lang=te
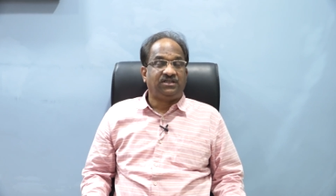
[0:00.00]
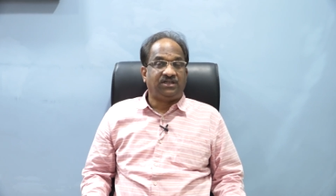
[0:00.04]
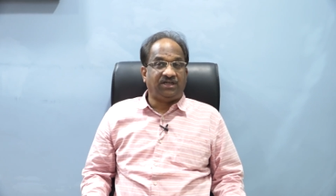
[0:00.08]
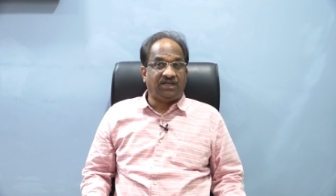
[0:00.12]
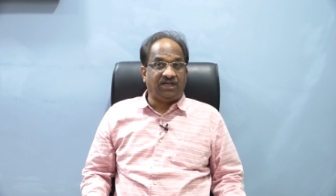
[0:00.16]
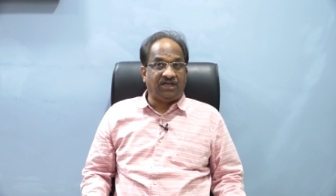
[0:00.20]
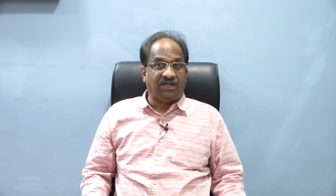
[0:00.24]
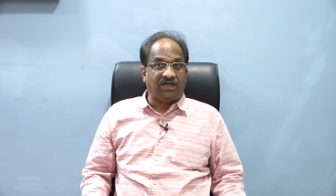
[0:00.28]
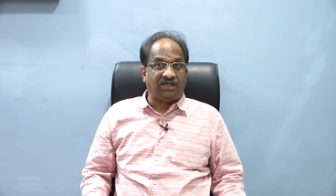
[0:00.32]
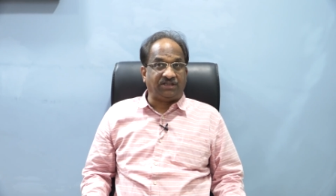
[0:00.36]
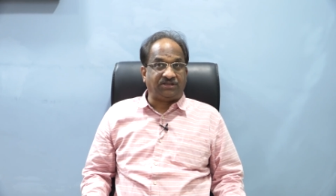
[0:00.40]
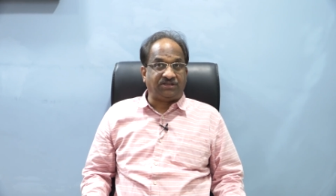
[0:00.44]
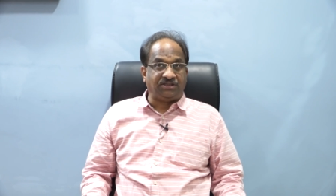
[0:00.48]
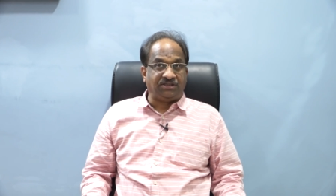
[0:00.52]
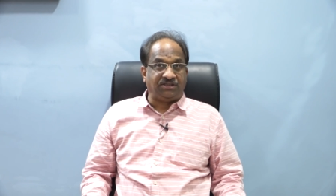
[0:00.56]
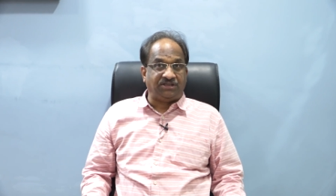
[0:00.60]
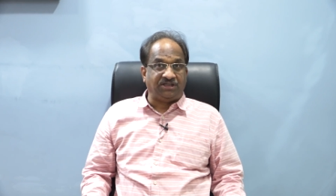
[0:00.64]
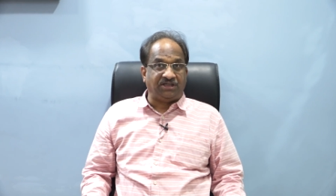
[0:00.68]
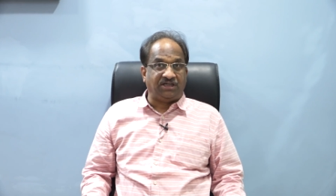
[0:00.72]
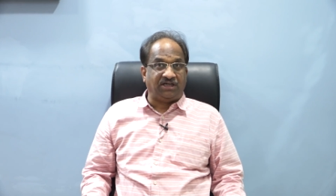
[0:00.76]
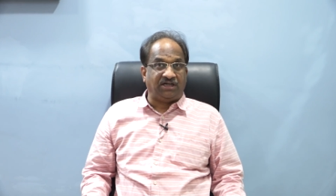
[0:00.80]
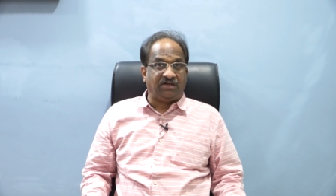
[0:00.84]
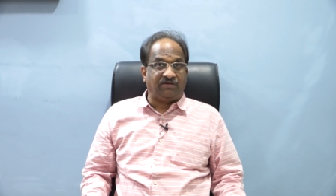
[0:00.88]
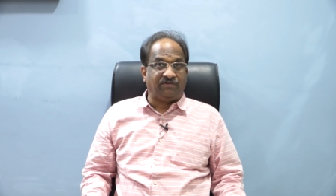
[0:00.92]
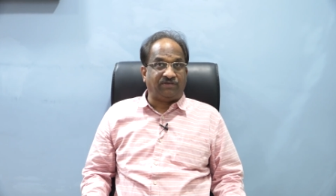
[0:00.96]
నేను
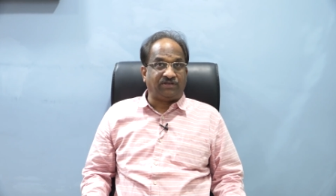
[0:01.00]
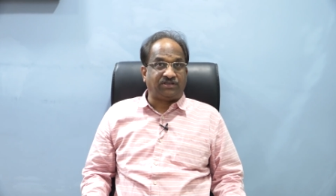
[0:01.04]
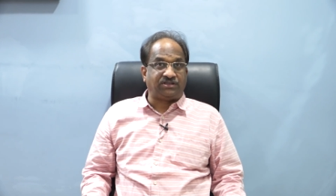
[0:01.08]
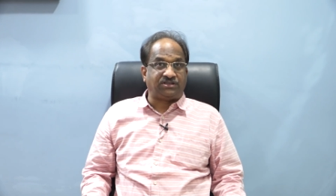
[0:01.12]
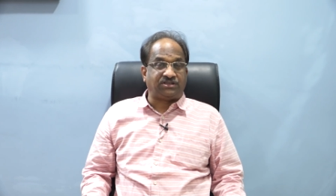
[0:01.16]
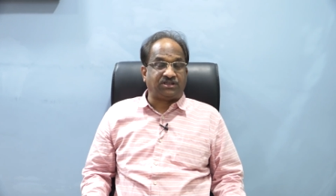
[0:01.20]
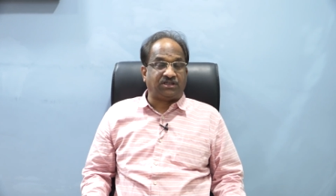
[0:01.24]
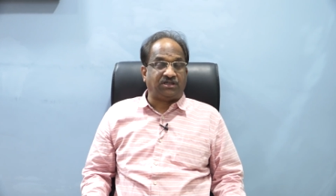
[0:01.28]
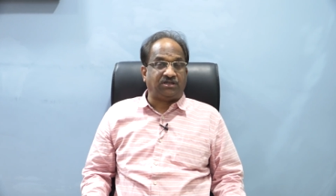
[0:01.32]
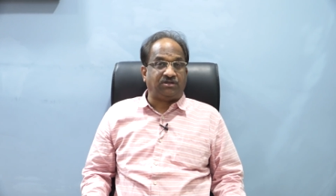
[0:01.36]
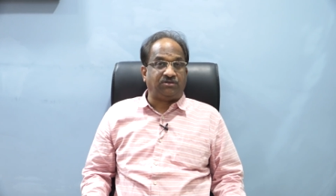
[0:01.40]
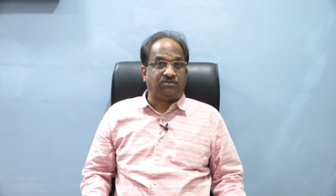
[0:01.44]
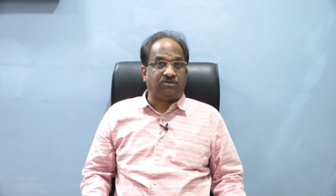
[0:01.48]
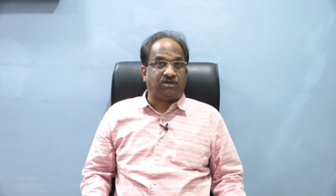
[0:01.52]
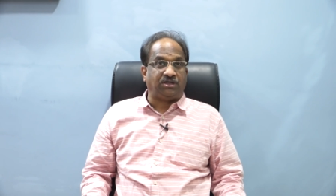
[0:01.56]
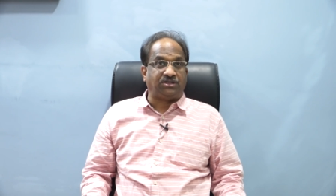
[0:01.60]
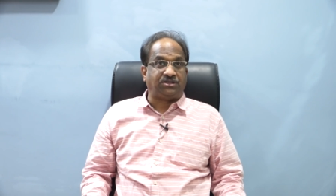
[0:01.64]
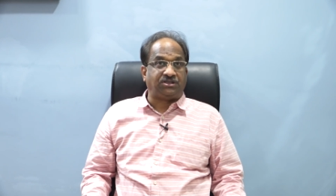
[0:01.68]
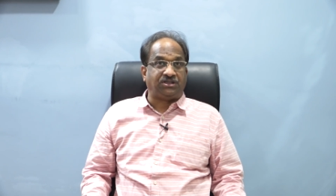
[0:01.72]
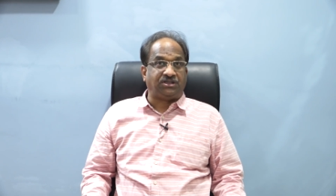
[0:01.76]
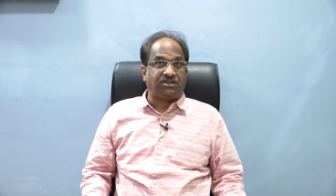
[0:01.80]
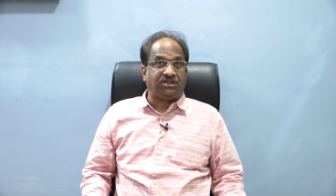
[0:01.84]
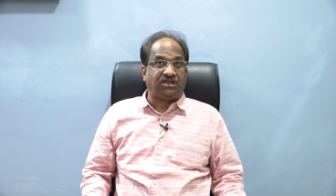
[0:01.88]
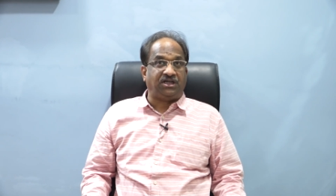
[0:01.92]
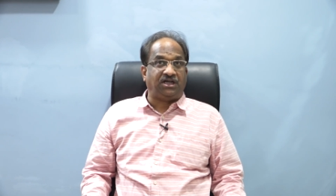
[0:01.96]
అతిథిగా వచ్చాను
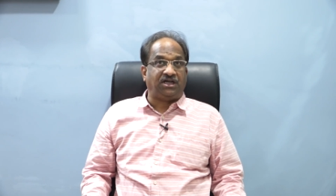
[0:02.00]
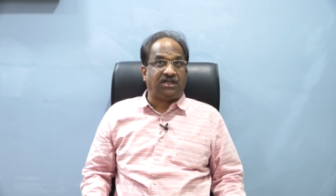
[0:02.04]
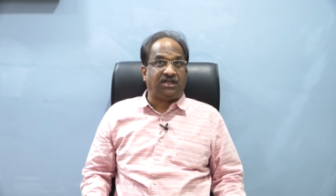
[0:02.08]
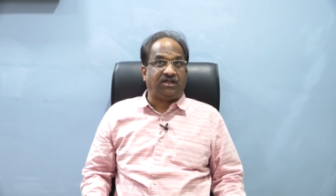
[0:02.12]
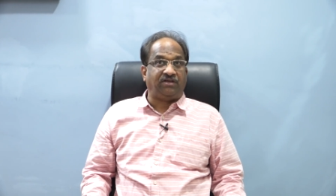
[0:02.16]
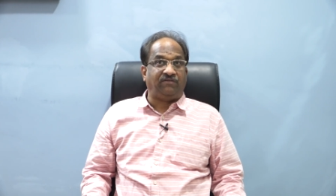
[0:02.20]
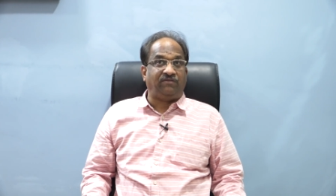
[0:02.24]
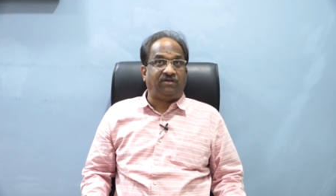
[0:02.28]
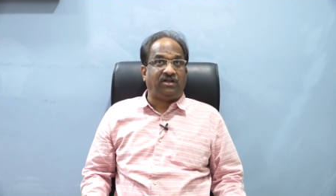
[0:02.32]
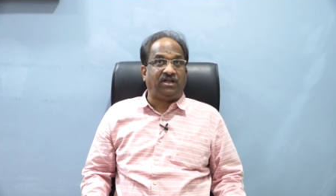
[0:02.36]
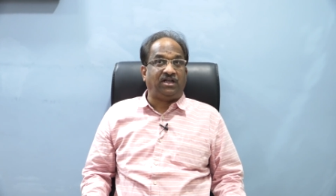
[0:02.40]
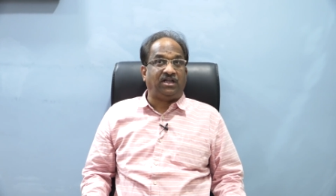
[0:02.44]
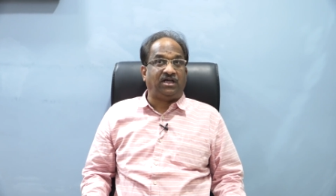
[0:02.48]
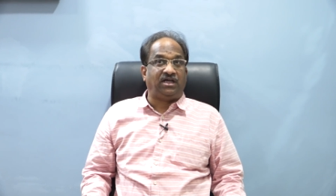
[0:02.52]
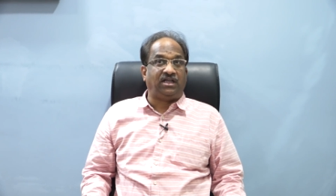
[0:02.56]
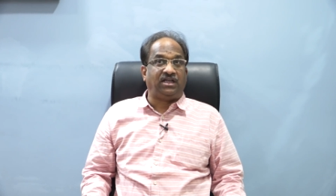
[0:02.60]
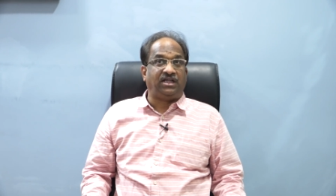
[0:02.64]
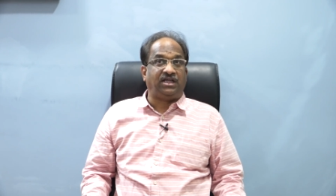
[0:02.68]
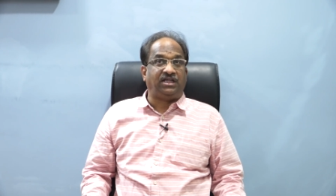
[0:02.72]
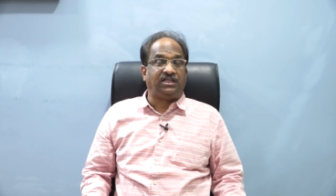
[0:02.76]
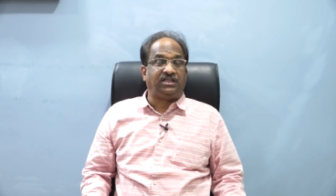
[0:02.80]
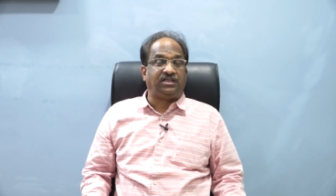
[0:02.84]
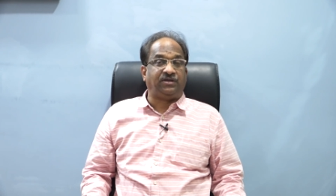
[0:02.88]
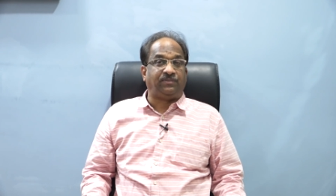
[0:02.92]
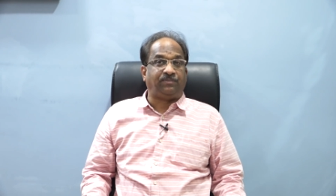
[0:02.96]
అతిథిగానే వెళ్ళాలి
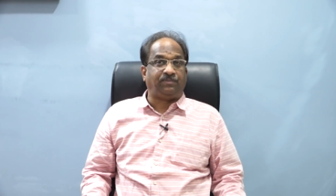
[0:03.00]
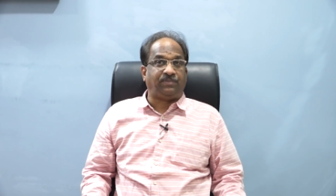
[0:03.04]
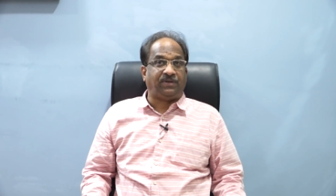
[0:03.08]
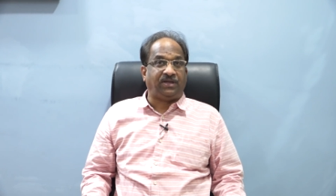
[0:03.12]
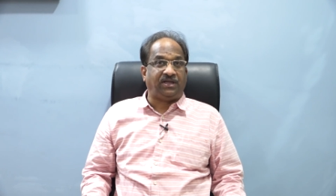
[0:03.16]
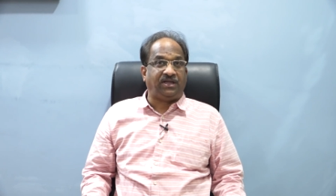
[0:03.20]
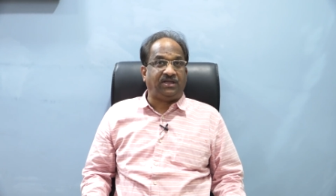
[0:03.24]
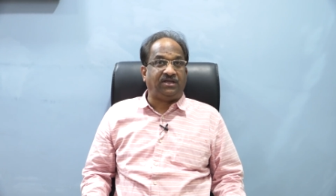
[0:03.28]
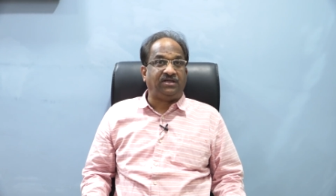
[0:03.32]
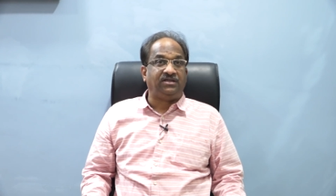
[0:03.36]
అని చెప్పి